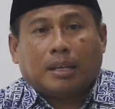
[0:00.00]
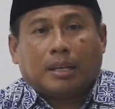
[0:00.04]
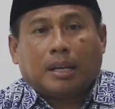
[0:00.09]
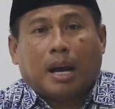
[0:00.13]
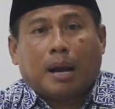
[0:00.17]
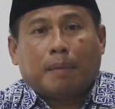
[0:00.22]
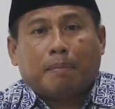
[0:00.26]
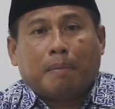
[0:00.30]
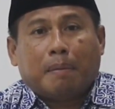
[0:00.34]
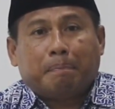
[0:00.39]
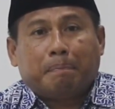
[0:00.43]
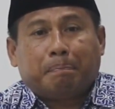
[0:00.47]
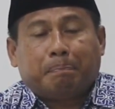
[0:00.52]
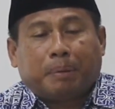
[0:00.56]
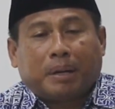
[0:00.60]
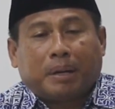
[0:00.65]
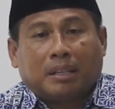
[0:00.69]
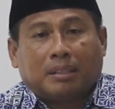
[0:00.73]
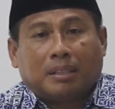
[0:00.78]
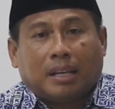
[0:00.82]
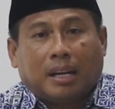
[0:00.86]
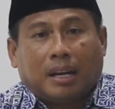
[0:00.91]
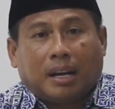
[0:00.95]
yang
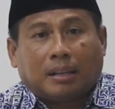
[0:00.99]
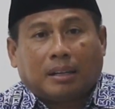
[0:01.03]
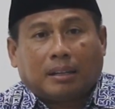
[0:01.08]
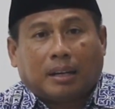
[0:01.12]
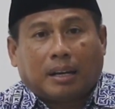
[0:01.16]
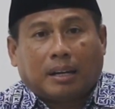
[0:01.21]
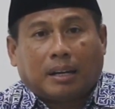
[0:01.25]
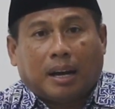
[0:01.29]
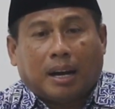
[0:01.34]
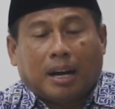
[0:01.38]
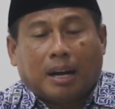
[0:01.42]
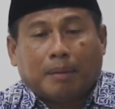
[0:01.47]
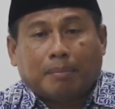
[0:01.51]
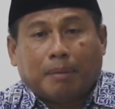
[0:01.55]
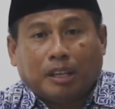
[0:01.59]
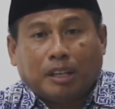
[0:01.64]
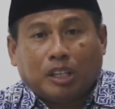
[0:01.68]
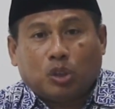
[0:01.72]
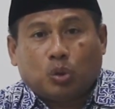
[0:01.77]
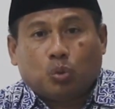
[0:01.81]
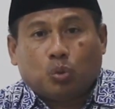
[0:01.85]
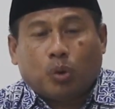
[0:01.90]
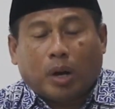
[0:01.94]
memperjalankan agama
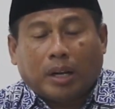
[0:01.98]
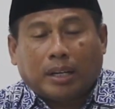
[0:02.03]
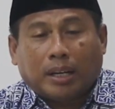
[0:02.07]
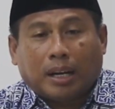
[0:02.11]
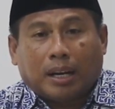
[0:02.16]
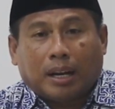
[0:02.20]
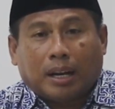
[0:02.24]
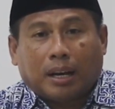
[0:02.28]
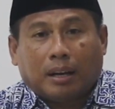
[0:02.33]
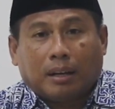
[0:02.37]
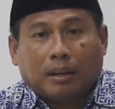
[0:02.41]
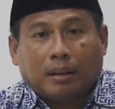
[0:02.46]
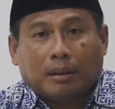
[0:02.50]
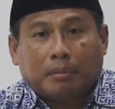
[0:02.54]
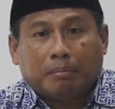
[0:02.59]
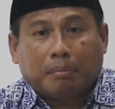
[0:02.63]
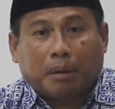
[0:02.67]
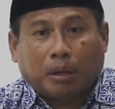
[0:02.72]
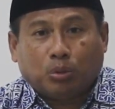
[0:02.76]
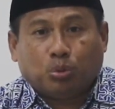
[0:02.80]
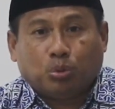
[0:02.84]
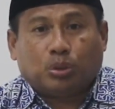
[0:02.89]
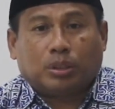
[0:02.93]
itu adalah
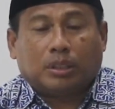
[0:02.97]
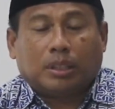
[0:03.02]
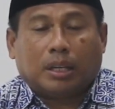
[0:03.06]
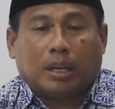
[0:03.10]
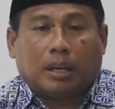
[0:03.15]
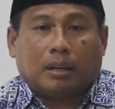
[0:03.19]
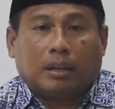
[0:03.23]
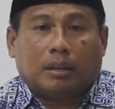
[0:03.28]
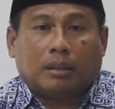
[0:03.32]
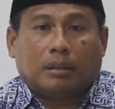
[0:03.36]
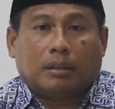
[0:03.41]
manusia